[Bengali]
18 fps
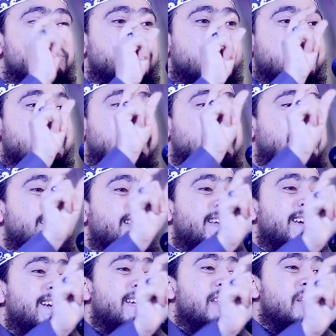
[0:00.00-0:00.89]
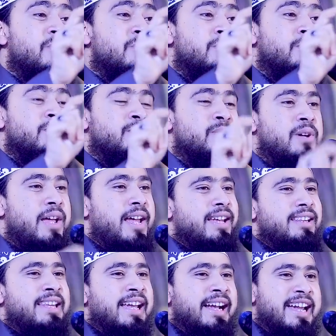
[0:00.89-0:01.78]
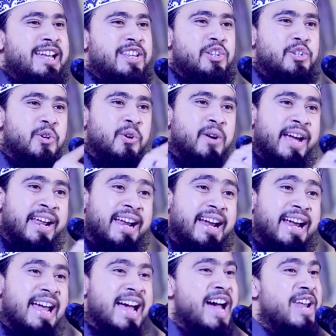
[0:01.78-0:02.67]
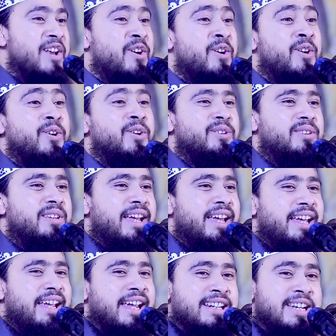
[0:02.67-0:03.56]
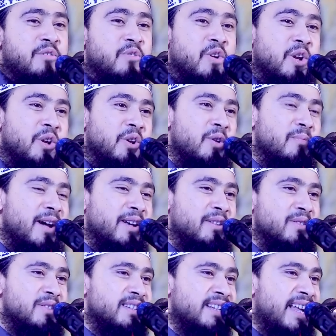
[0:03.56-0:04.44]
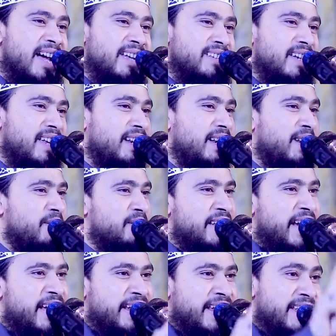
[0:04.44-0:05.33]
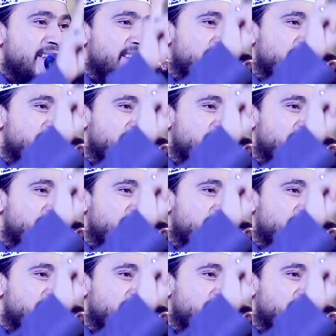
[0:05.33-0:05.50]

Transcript: তুমি কি কি দেখেছো দেখেন চোখের খেয়ানত এটা অন্য মানুষ না জানলেও জানেন